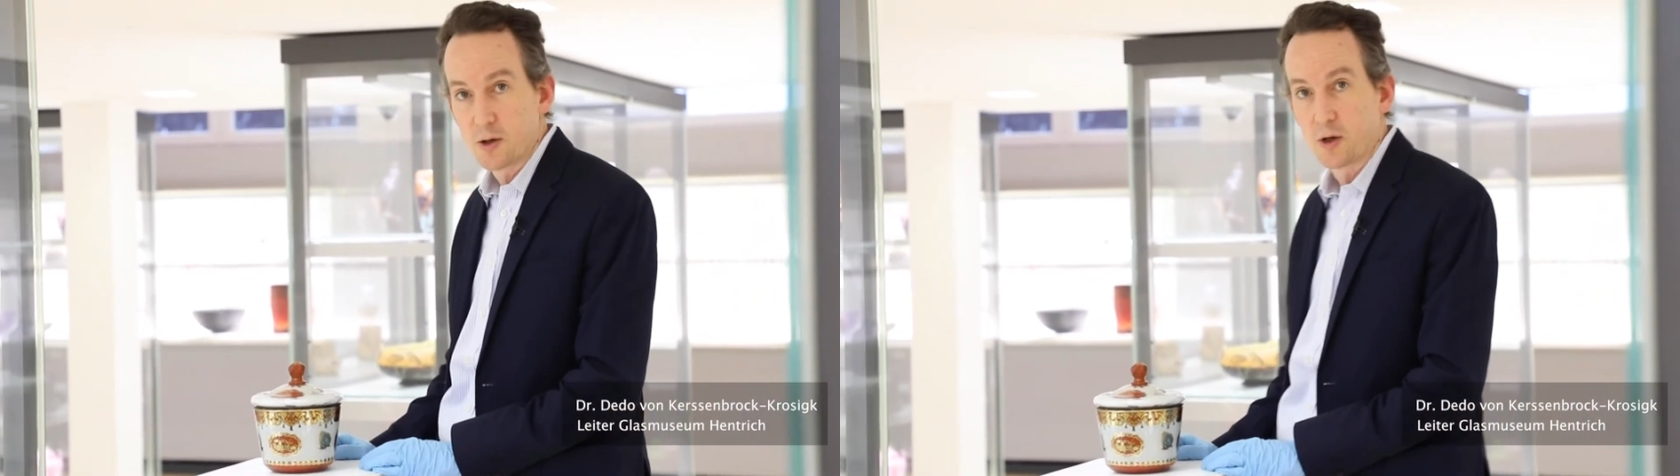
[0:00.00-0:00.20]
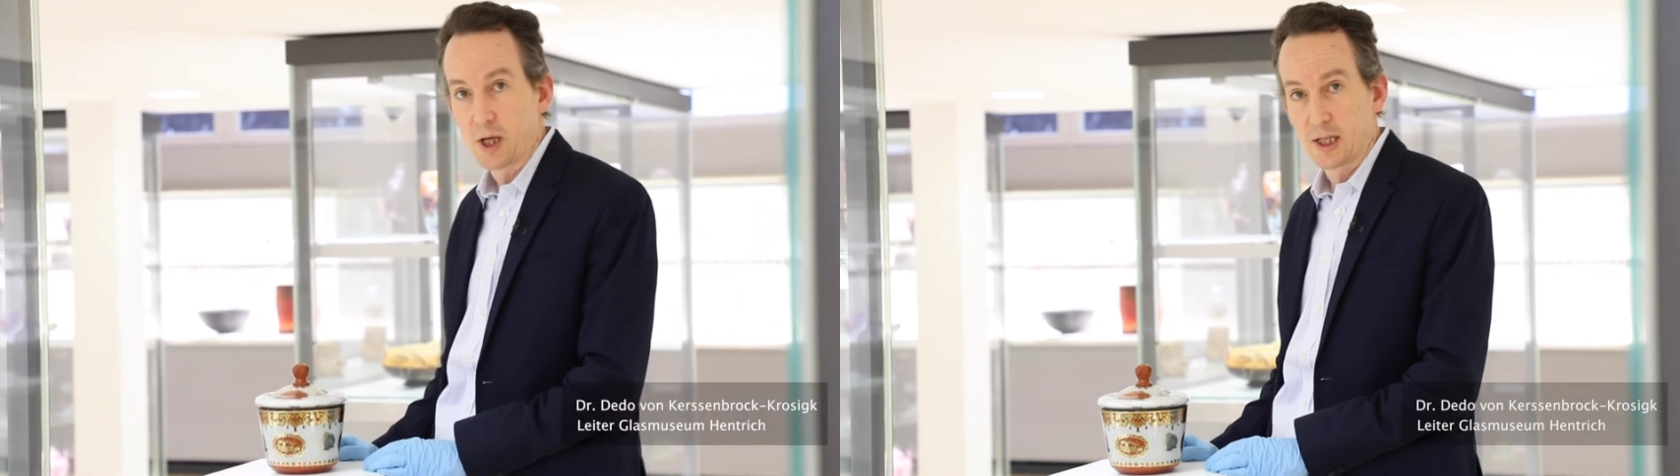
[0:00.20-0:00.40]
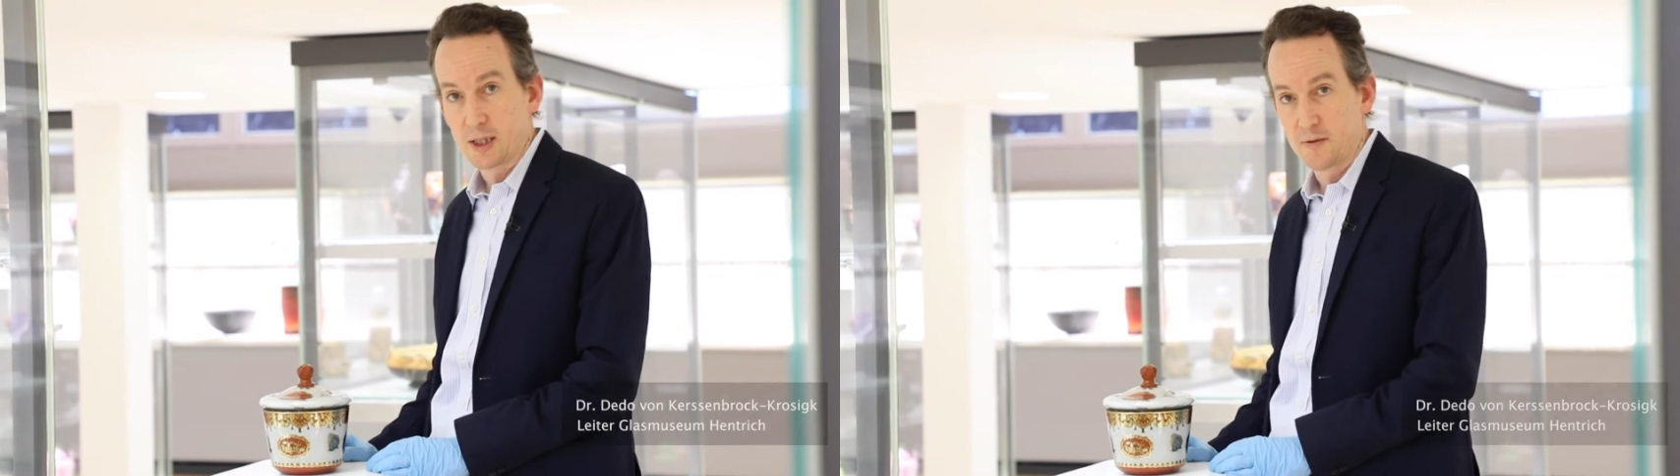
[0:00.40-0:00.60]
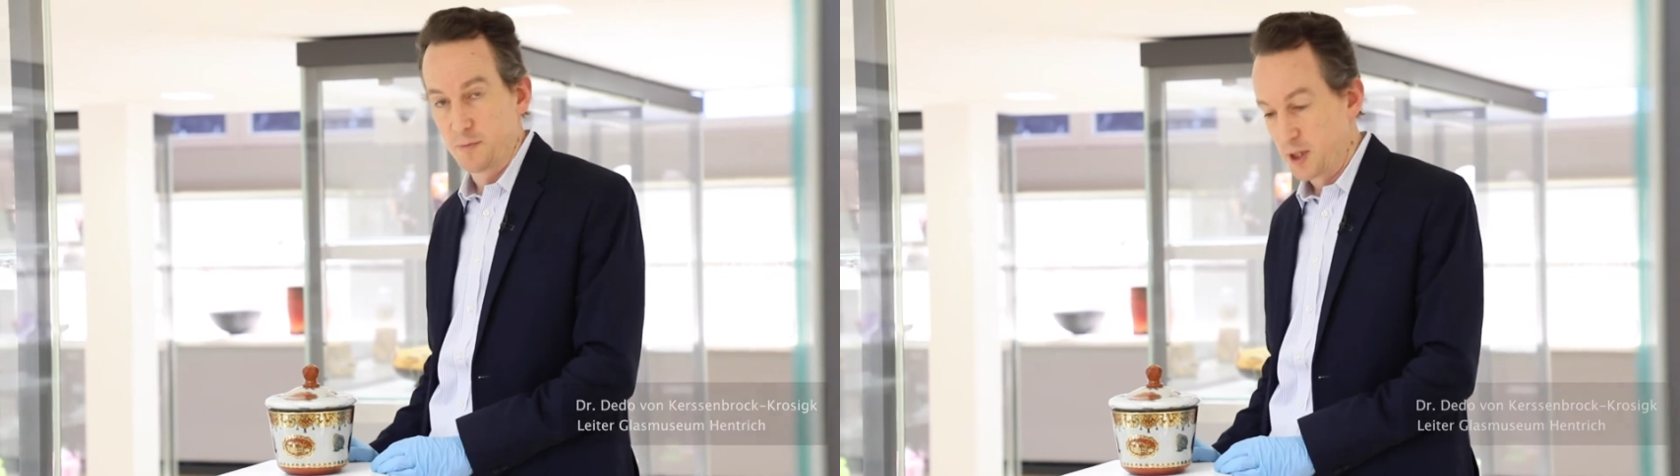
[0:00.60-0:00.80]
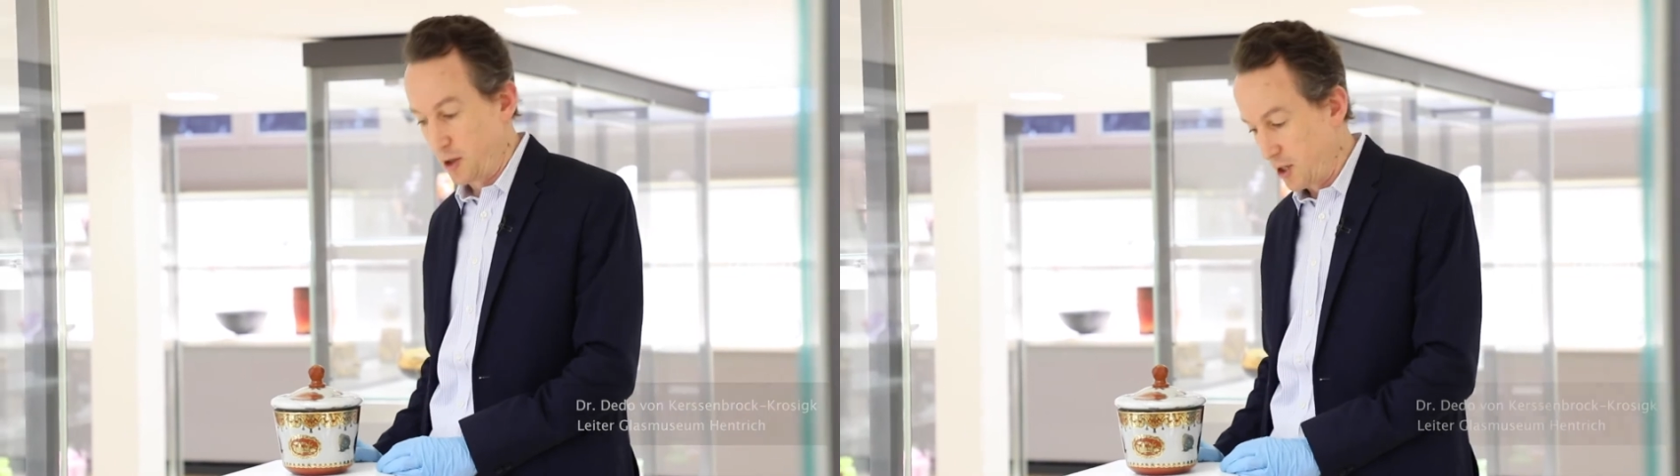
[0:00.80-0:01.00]
doch relativ
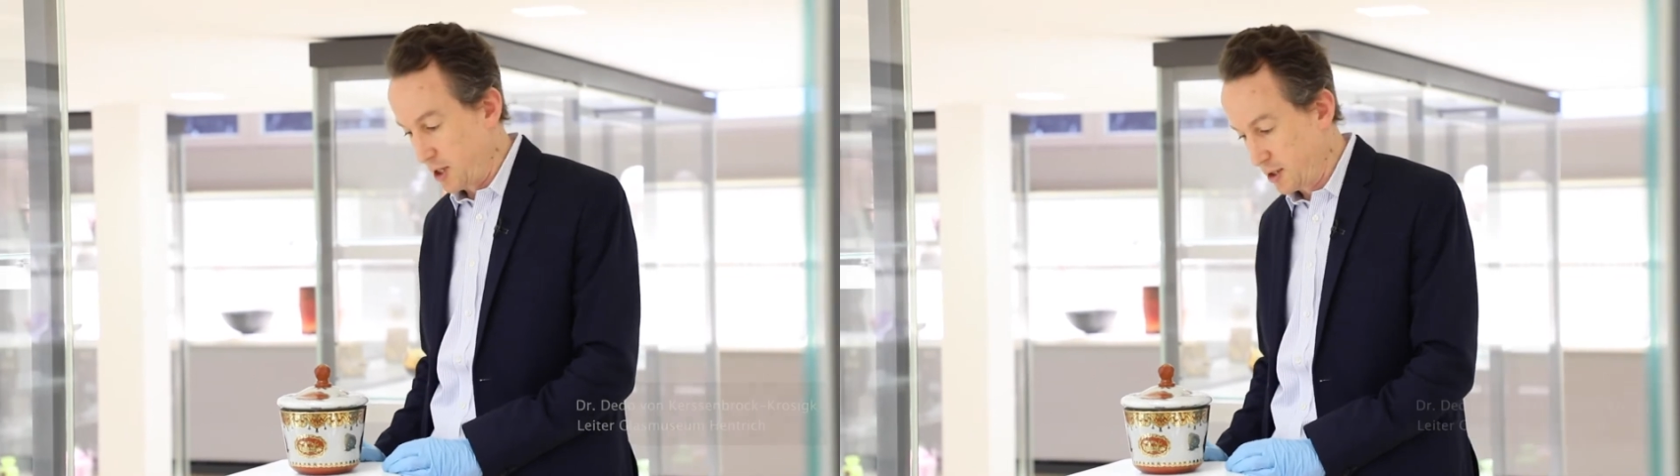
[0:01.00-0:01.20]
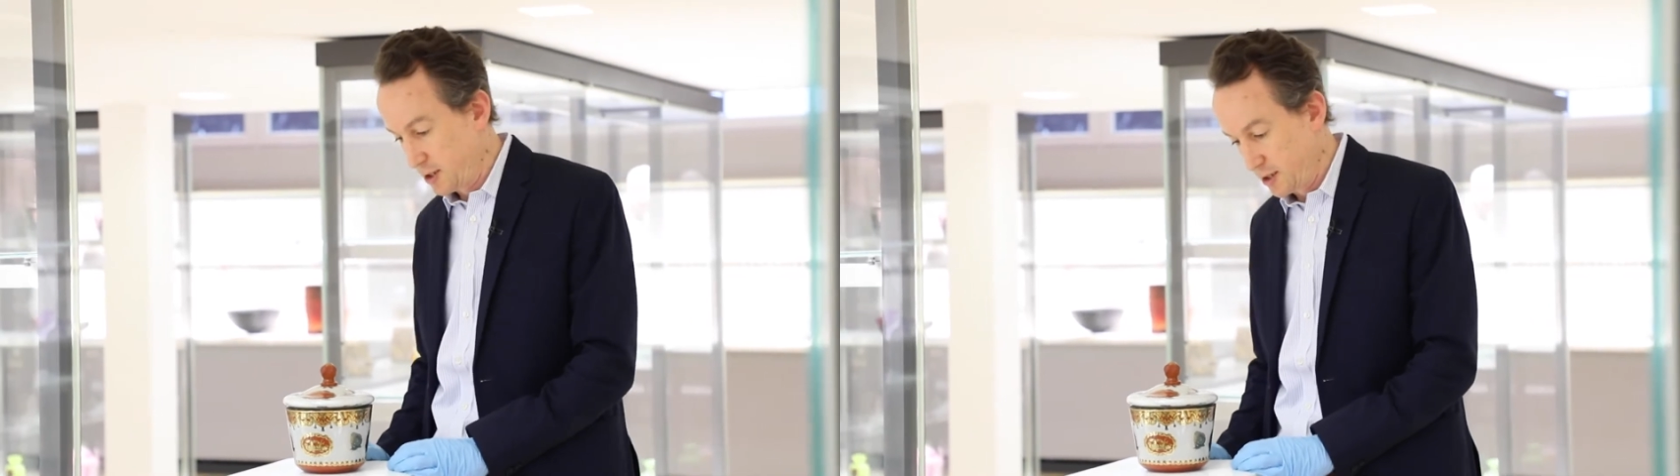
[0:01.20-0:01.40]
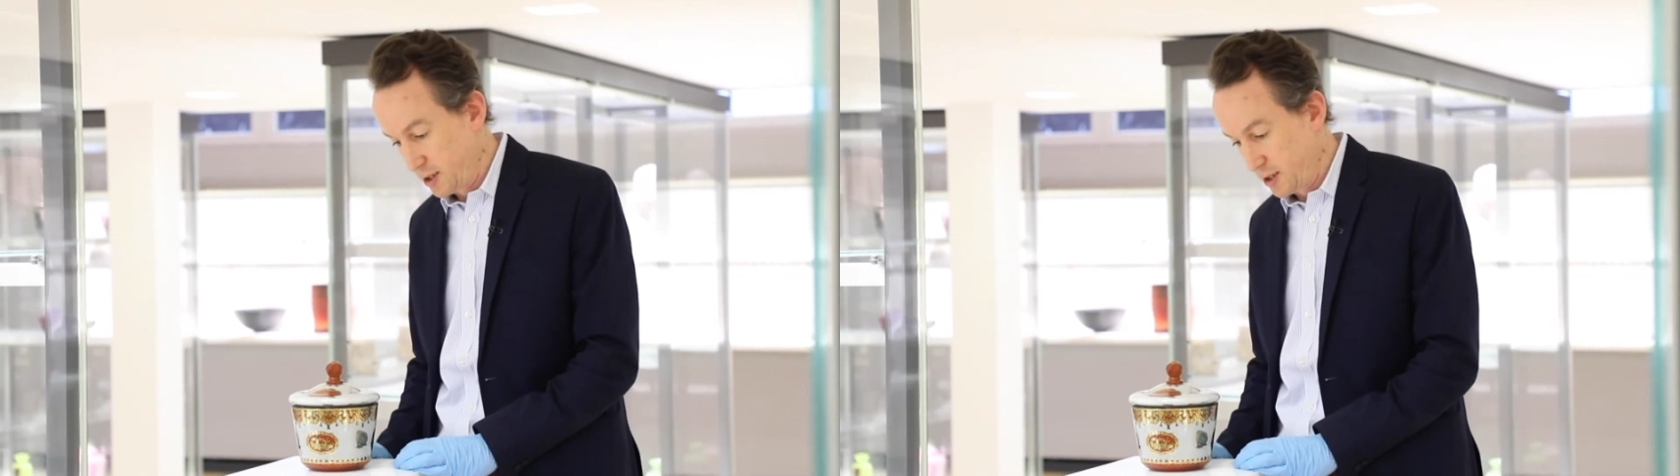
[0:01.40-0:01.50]
besonders.